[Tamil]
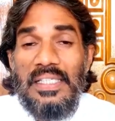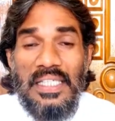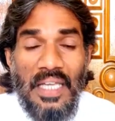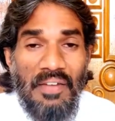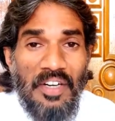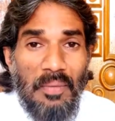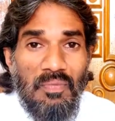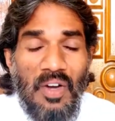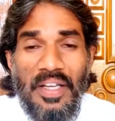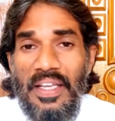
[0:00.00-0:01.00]
சீனாவிடம்
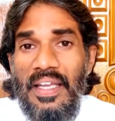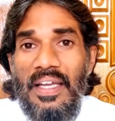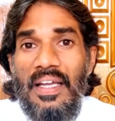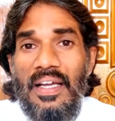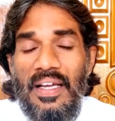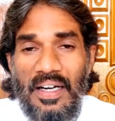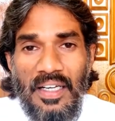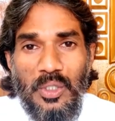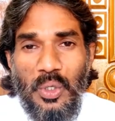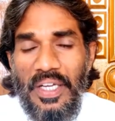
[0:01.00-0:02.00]
வாங்கிய
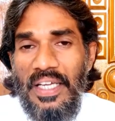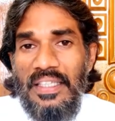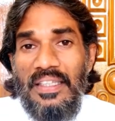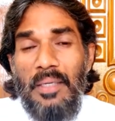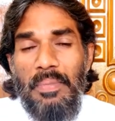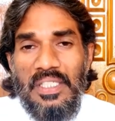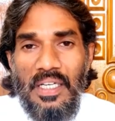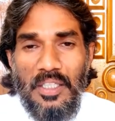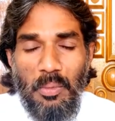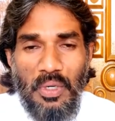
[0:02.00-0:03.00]
கடன் தொகையை திருப்பி
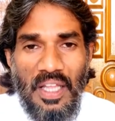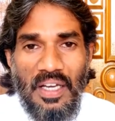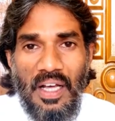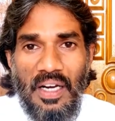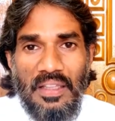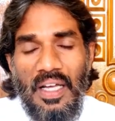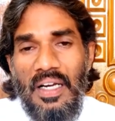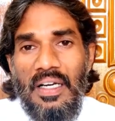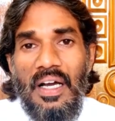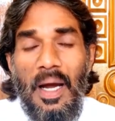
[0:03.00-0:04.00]
செலுத்த முடியாத
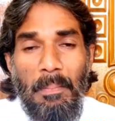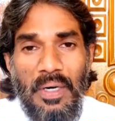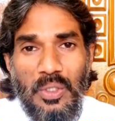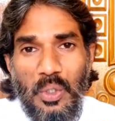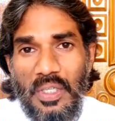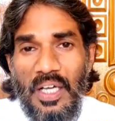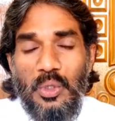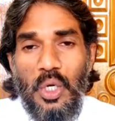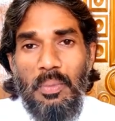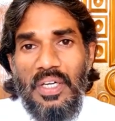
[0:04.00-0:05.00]
காரணத்தால் அம்பன் தோட்டா
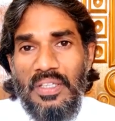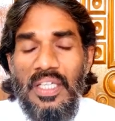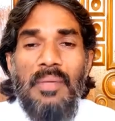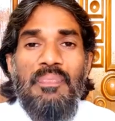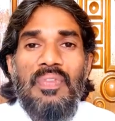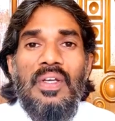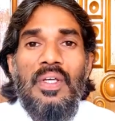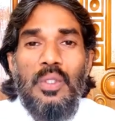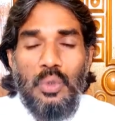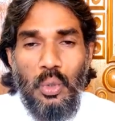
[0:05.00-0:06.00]
துறைமுகத்தை
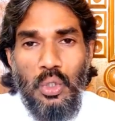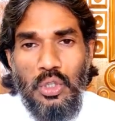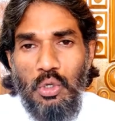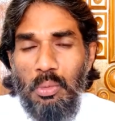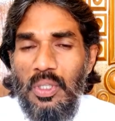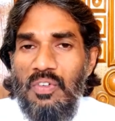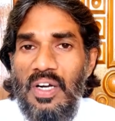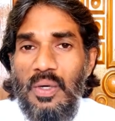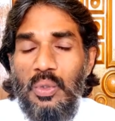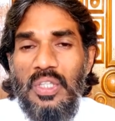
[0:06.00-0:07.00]
தொண்ணூத்தி ஒன்பது
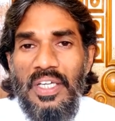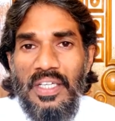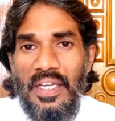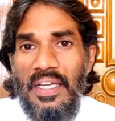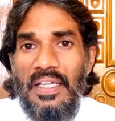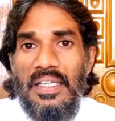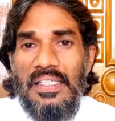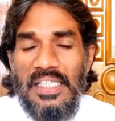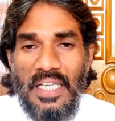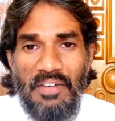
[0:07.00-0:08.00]
வருட குத்தகைக்கே
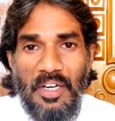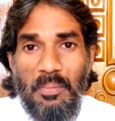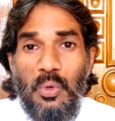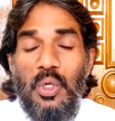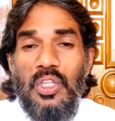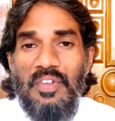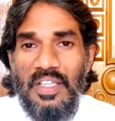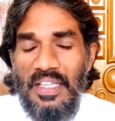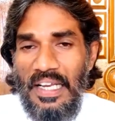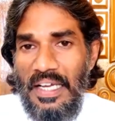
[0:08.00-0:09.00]
சீனாவிடம்
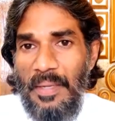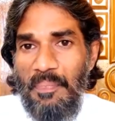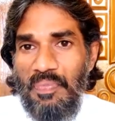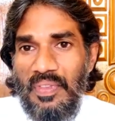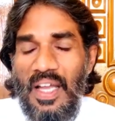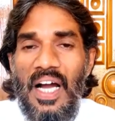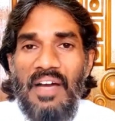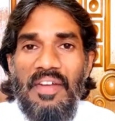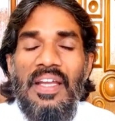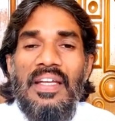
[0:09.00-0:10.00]
கொடுத்துவிட்டது இலங்கை
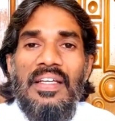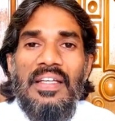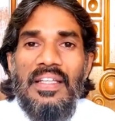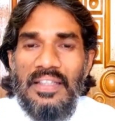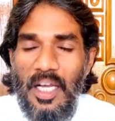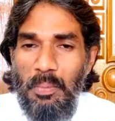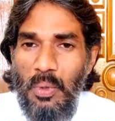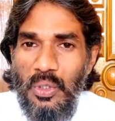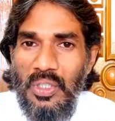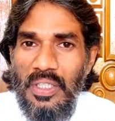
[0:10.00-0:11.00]
ஆகவே
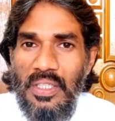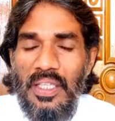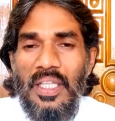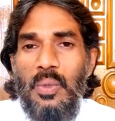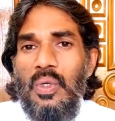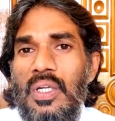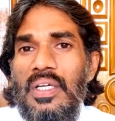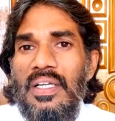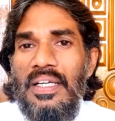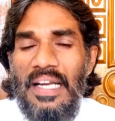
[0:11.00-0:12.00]
தற்போது எந்த ஒரு
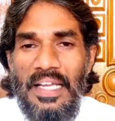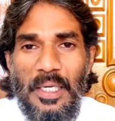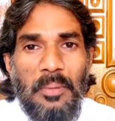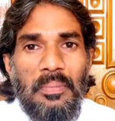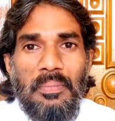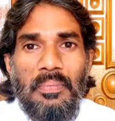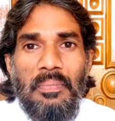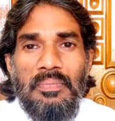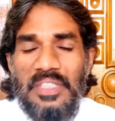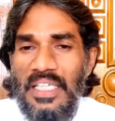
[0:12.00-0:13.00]
நிலையிலும்
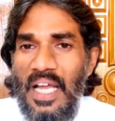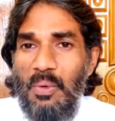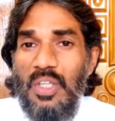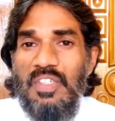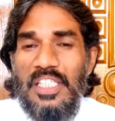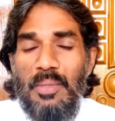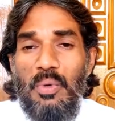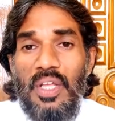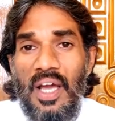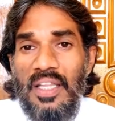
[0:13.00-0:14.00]
சீனா உதவி செய்ய
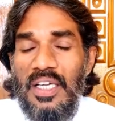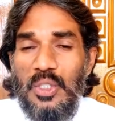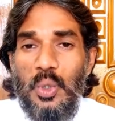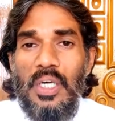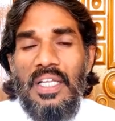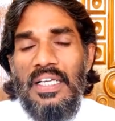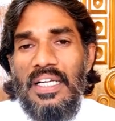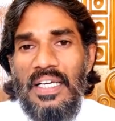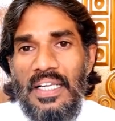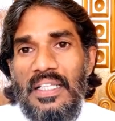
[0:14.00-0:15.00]
முடியாத சூழல் தான்
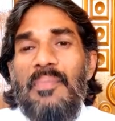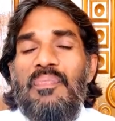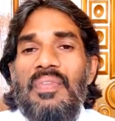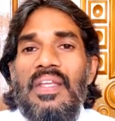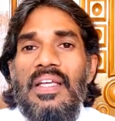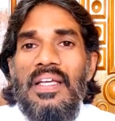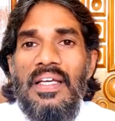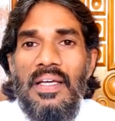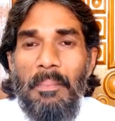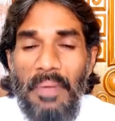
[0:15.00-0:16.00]
இருக்கிறது
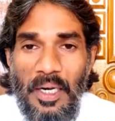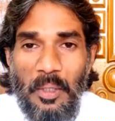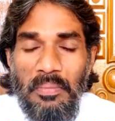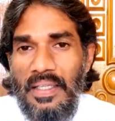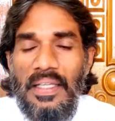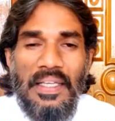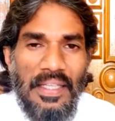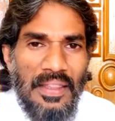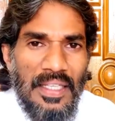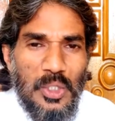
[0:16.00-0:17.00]
மேலும்
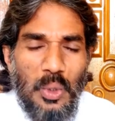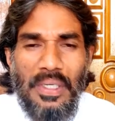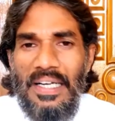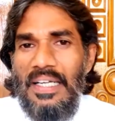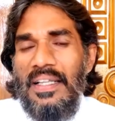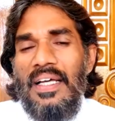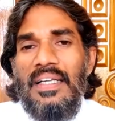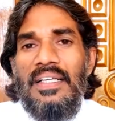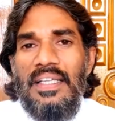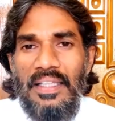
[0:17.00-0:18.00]
இந்த சூழ்நிலையில்தான்
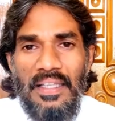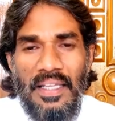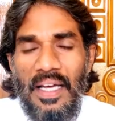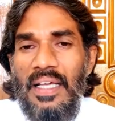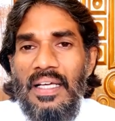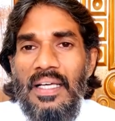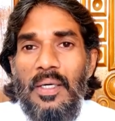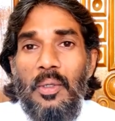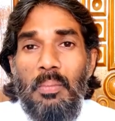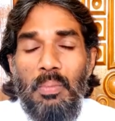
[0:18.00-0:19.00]
இந்தியா
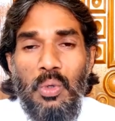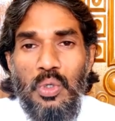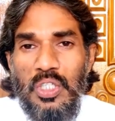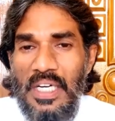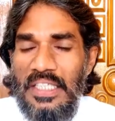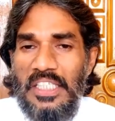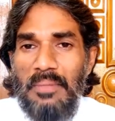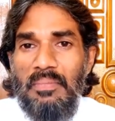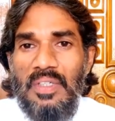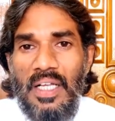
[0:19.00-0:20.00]
மூன்று
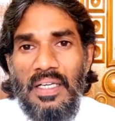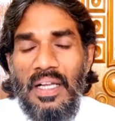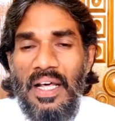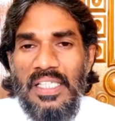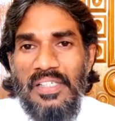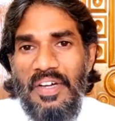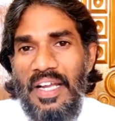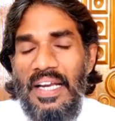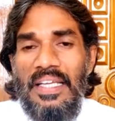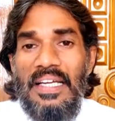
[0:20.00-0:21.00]
லட்சம் டன் அரிசி
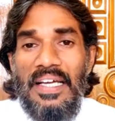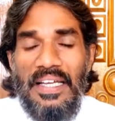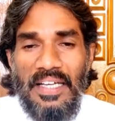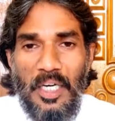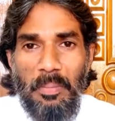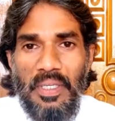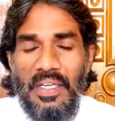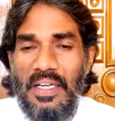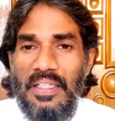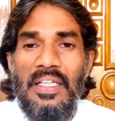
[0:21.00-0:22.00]
வகைகளை இலங்கைக்கு அனுப்ப
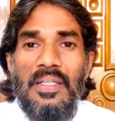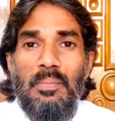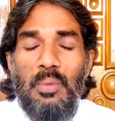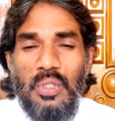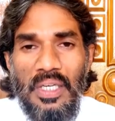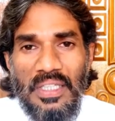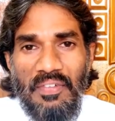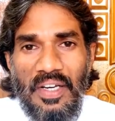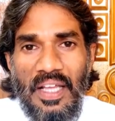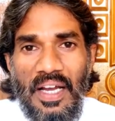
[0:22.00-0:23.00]
இருக்கிறது முதல்
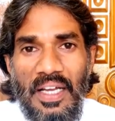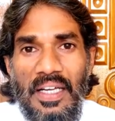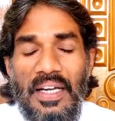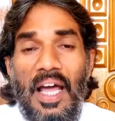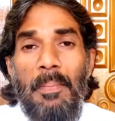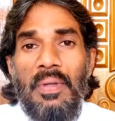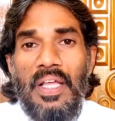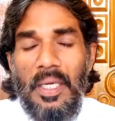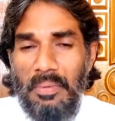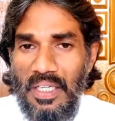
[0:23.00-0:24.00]
தவணையாக
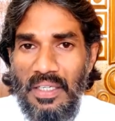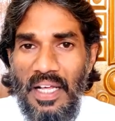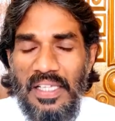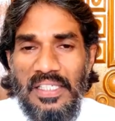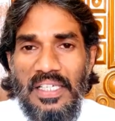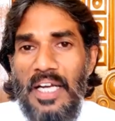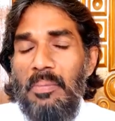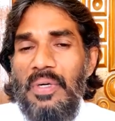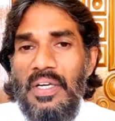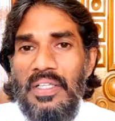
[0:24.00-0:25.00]
நாற்பதாயிரம் டன் அரிசி
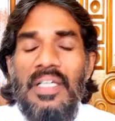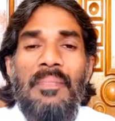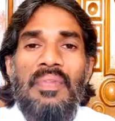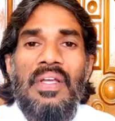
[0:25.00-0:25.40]
அனுப்புகிறது